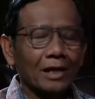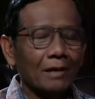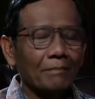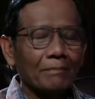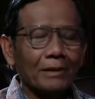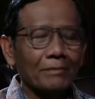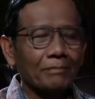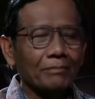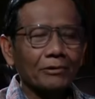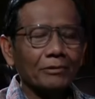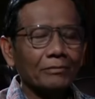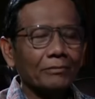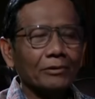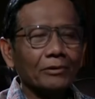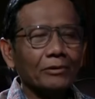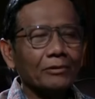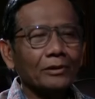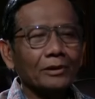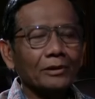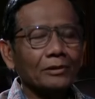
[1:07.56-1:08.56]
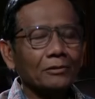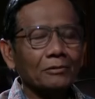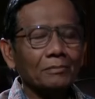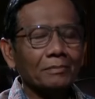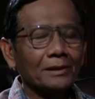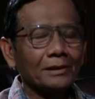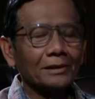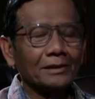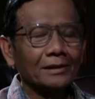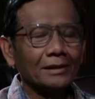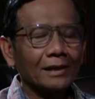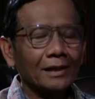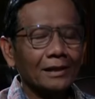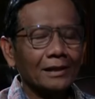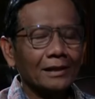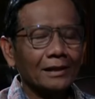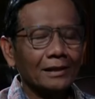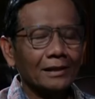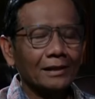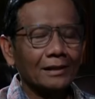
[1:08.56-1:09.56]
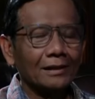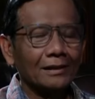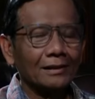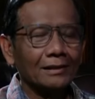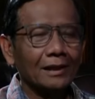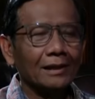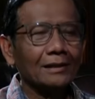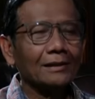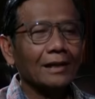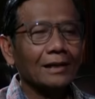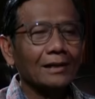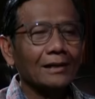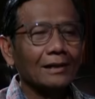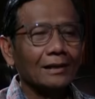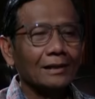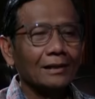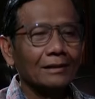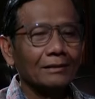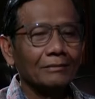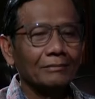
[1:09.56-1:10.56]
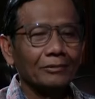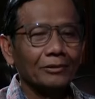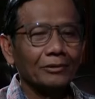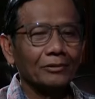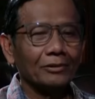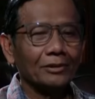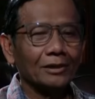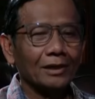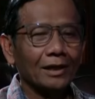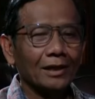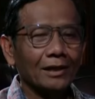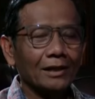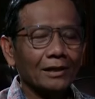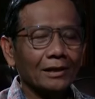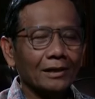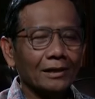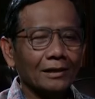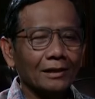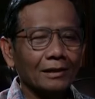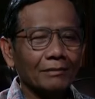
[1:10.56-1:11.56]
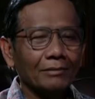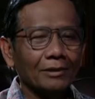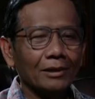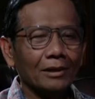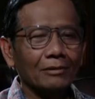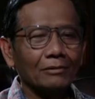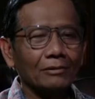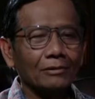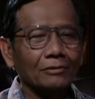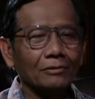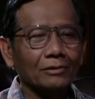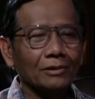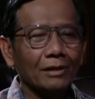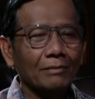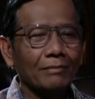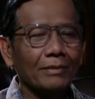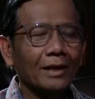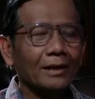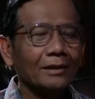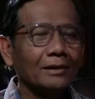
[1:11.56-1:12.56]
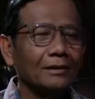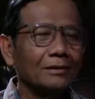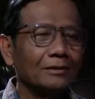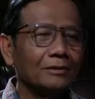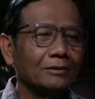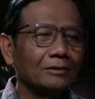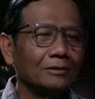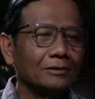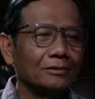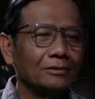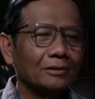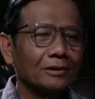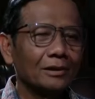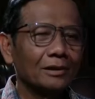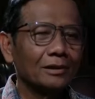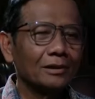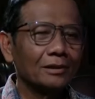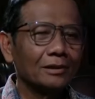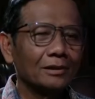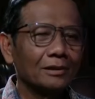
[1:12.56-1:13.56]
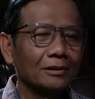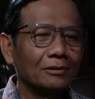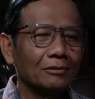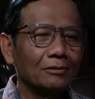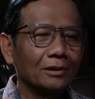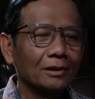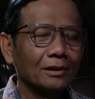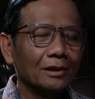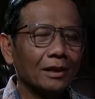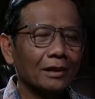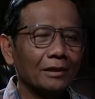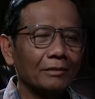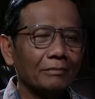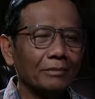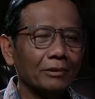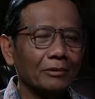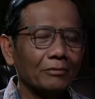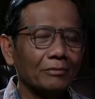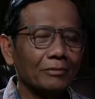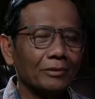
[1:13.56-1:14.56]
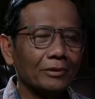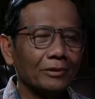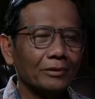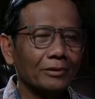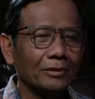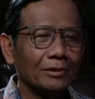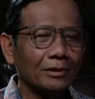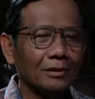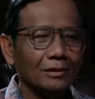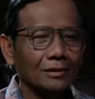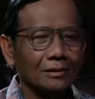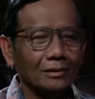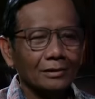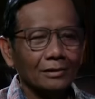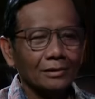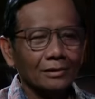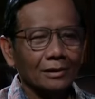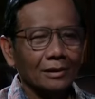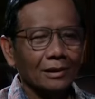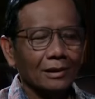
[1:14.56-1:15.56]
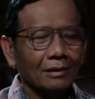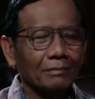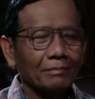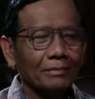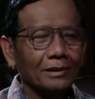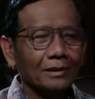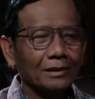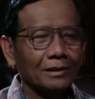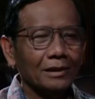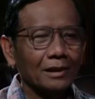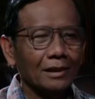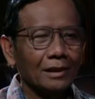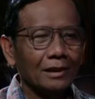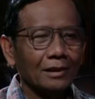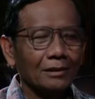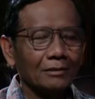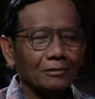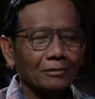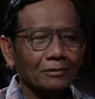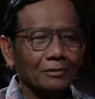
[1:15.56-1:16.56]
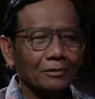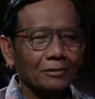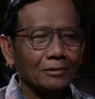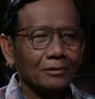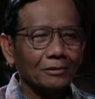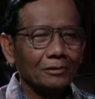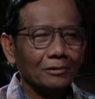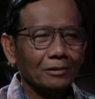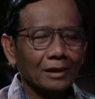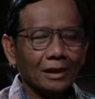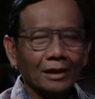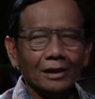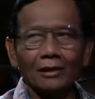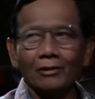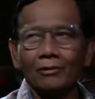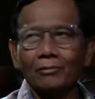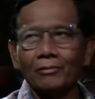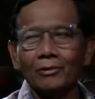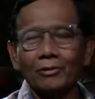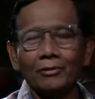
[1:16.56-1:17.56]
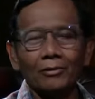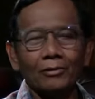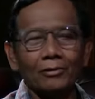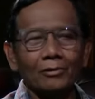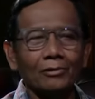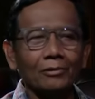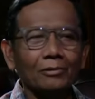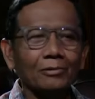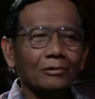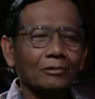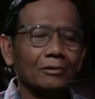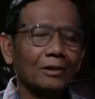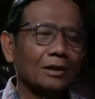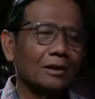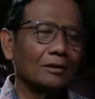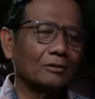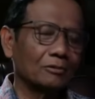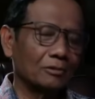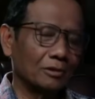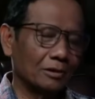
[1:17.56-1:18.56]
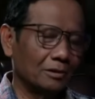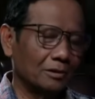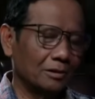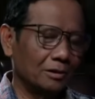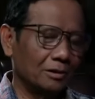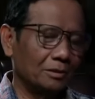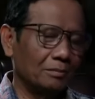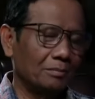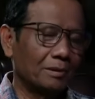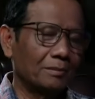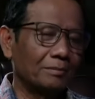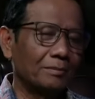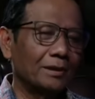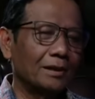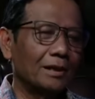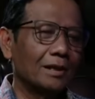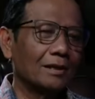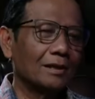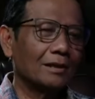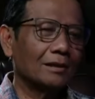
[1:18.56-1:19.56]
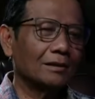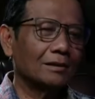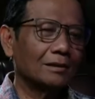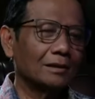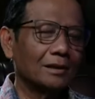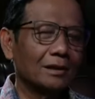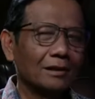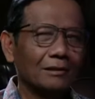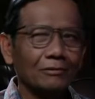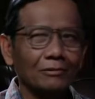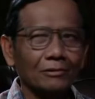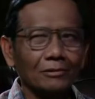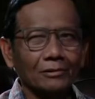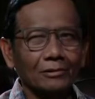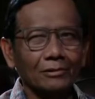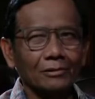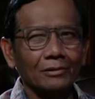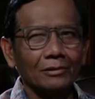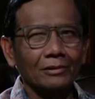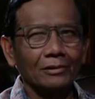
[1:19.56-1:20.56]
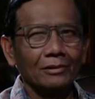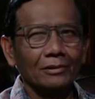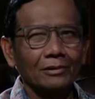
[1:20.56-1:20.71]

kapanpun mundur itu pasti ada yang tanya. Mundur sekarang ada yang bilang oh, itu sama aja itu sudah di injury time baru mundur. Kenapa tidak dulu-dulu? Nah kalau mundur dulu juga sudah diperbincangkan ketika dulu